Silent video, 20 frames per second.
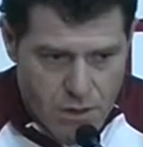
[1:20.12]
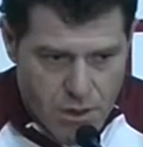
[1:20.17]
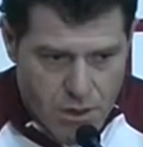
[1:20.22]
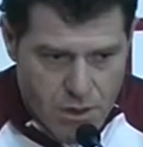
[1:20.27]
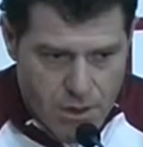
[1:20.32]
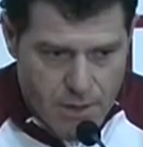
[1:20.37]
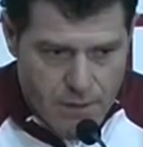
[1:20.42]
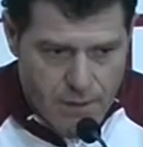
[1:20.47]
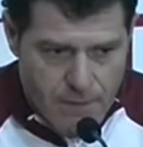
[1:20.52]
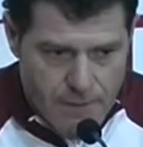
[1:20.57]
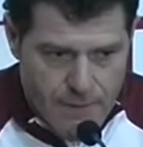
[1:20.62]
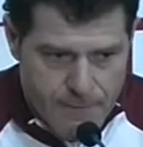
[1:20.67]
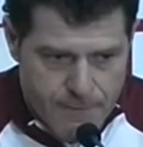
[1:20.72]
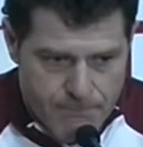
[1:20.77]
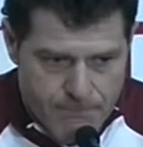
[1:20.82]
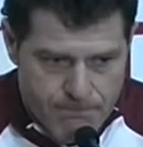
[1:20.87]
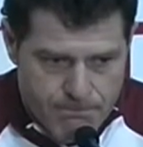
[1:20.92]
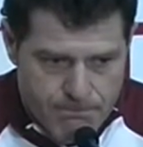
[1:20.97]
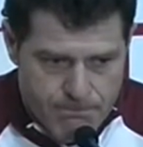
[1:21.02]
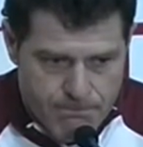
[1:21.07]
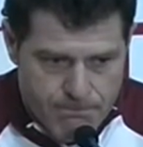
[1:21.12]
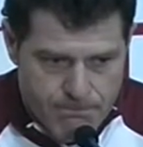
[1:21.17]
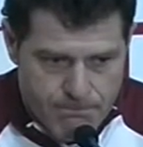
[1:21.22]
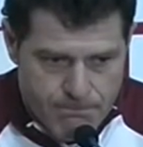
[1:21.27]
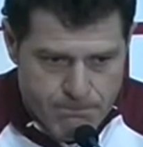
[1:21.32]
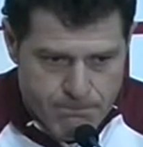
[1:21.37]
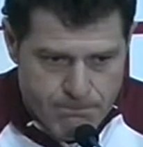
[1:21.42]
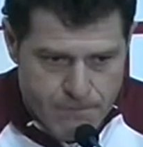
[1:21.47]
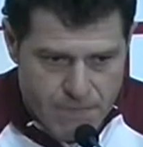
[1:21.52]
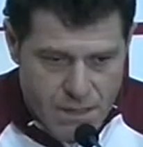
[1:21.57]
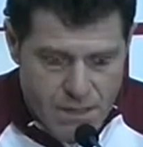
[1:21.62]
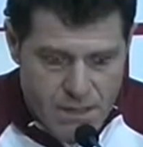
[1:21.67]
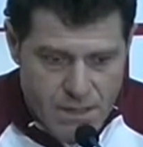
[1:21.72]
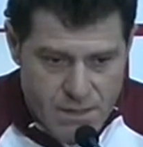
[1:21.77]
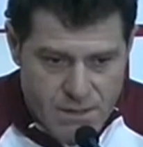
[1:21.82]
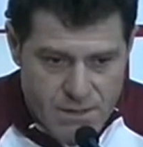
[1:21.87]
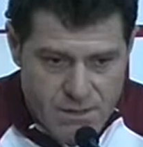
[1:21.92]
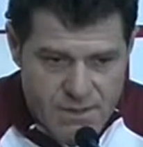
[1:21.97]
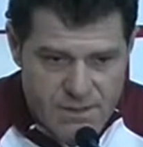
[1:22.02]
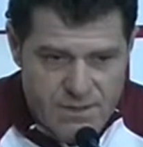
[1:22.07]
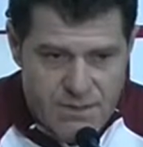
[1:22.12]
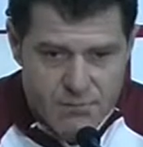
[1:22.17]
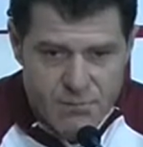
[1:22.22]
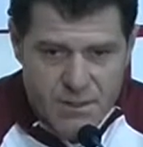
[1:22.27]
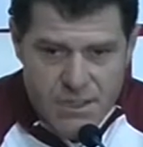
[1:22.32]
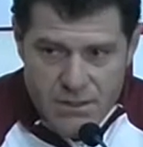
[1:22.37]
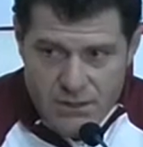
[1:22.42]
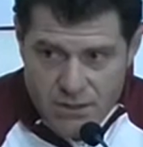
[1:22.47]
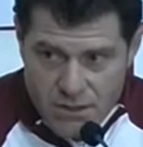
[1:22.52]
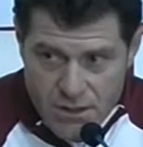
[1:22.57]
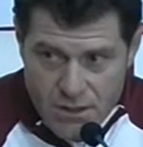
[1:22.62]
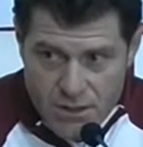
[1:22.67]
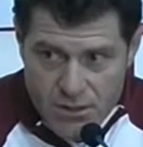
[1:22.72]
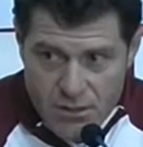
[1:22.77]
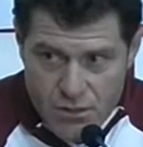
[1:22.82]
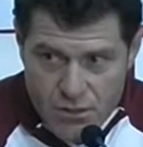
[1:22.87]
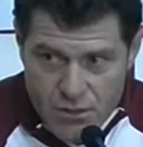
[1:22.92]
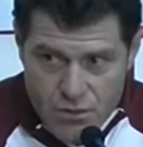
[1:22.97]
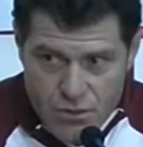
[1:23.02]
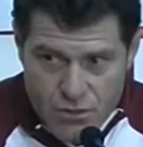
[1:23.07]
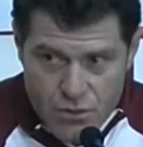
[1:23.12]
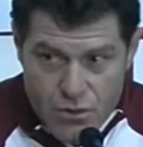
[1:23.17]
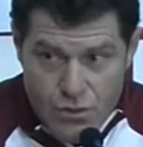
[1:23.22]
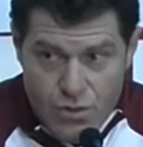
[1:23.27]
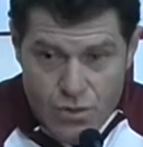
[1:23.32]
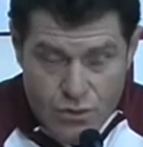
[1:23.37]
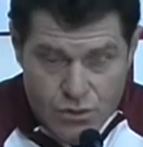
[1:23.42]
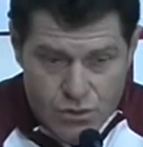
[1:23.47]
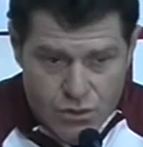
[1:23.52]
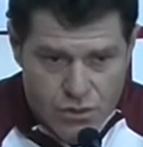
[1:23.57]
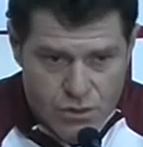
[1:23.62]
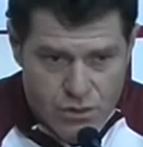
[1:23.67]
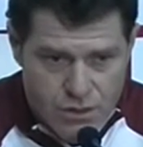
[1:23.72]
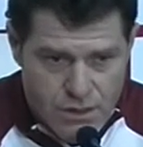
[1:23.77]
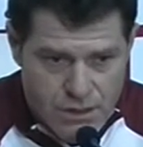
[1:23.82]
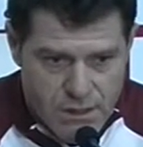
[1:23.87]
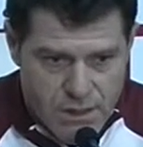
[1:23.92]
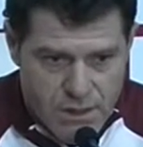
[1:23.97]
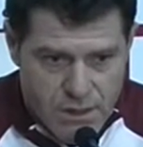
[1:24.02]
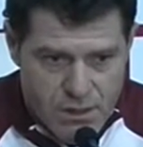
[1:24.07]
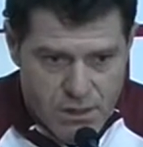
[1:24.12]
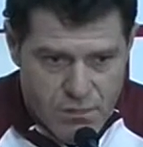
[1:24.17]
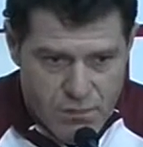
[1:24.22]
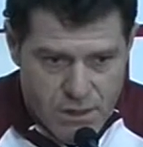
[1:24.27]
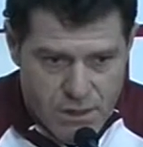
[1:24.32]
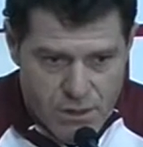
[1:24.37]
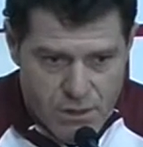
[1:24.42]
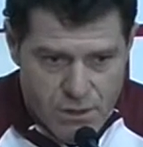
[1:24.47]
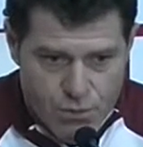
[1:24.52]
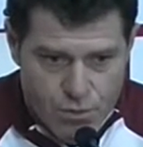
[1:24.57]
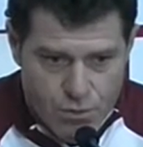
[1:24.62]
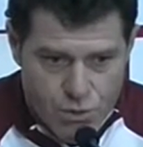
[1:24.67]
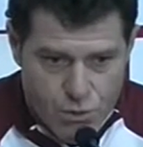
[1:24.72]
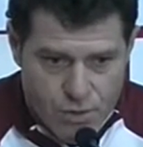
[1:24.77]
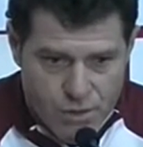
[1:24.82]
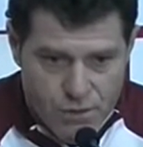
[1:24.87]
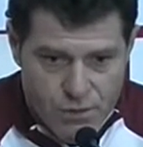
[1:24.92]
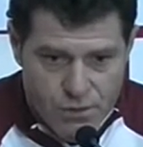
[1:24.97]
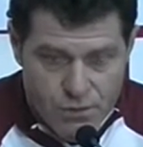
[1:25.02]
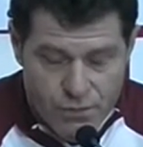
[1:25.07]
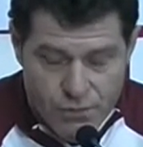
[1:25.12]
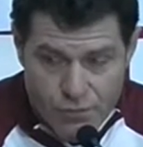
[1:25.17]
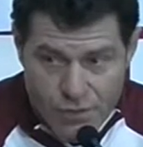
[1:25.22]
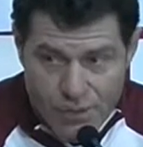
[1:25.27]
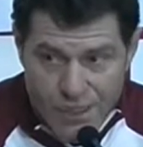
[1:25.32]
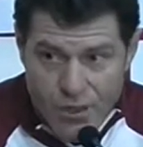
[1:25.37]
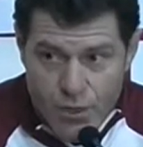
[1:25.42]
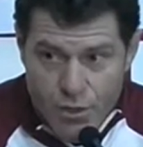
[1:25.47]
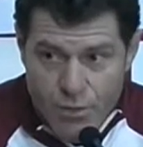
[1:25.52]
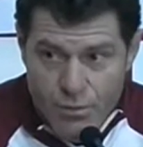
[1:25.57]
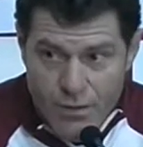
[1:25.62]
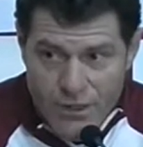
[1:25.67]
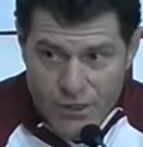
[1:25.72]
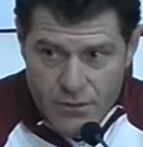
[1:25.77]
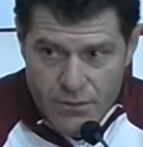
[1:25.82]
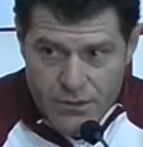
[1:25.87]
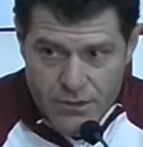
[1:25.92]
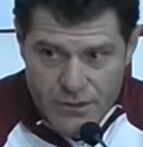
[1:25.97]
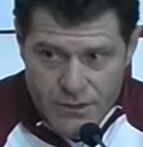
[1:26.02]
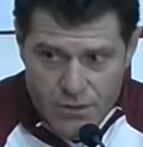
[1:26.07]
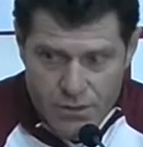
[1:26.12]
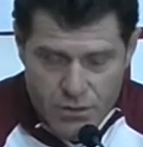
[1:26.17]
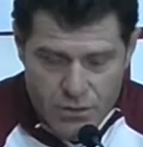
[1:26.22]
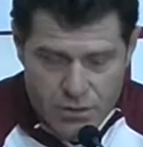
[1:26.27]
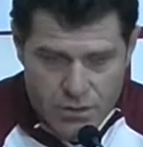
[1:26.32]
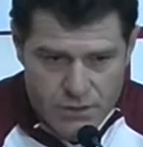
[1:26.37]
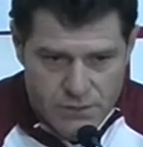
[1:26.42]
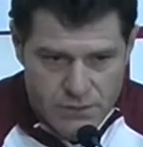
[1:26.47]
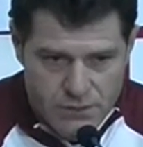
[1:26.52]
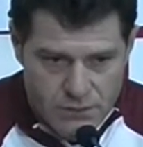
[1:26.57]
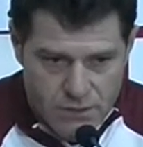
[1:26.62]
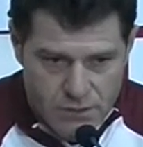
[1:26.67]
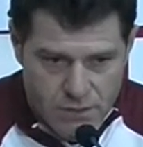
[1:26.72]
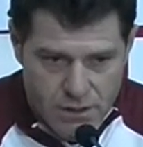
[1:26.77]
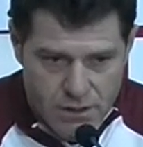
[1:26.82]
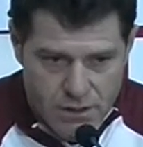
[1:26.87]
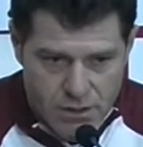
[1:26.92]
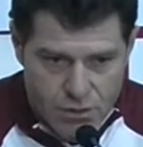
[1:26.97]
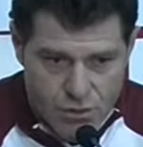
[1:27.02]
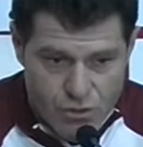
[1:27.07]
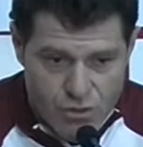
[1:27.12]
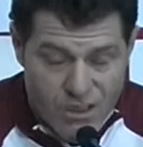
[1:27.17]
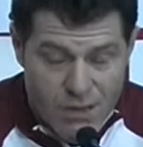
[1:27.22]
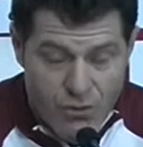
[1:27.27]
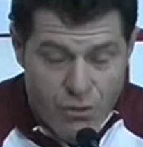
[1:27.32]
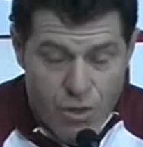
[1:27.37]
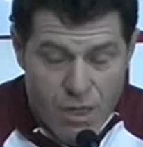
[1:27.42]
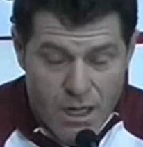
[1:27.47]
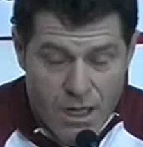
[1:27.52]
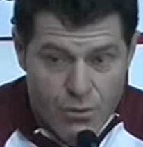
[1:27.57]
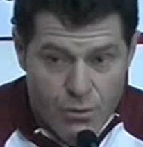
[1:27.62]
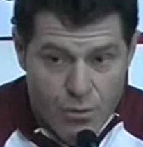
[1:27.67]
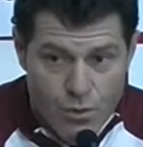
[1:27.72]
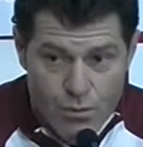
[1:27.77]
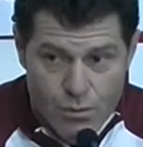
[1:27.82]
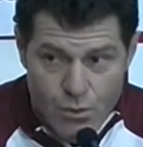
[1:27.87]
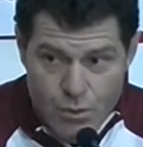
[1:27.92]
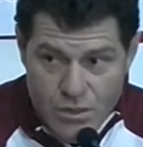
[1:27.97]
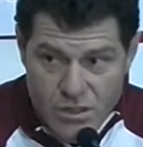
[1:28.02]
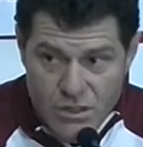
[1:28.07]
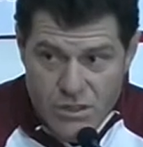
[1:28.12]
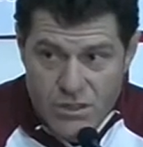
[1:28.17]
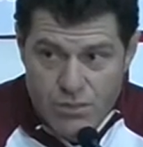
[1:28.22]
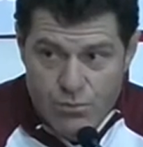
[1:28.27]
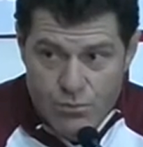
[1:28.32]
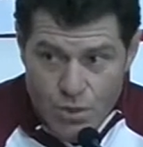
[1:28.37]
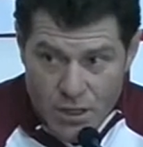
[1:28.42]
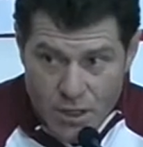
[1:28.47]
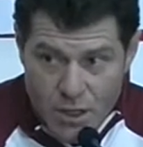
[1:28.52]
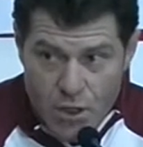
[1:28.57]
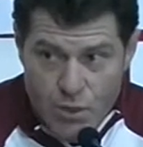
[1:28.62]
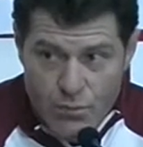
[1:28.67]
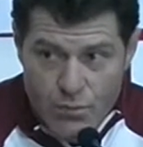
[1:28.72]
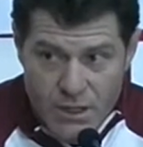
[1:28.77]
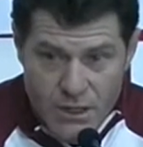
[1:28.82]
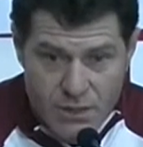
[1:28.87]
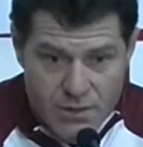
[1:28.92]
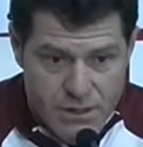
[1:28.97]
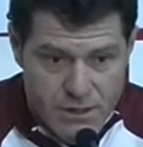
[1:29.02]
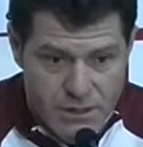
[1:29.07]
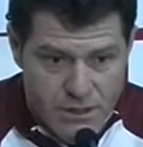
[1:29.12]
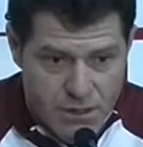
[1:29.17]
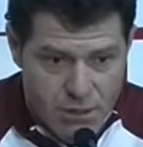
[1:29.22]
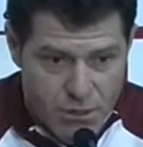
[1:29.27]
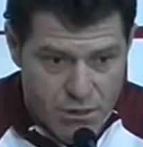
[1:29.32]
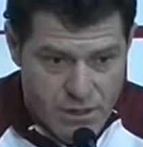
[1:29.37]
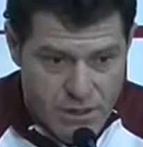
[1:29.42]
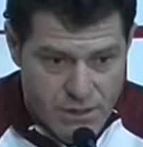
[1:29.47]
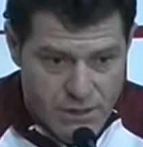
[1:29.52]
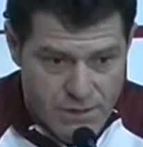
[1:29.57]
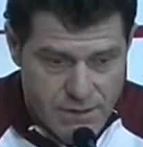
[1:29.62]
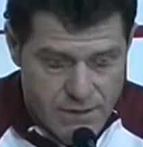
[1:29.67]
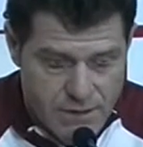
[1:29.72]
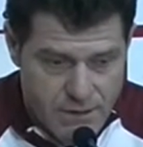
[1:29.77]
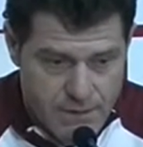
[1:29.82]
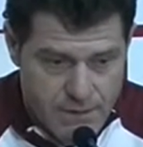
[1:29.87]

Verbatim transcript: Eh, mm, en este semestre nosotros el gran objetivo nuestro fue la Copa Libertadores eh, nos abocamos muchísimo a la Copa Libertadores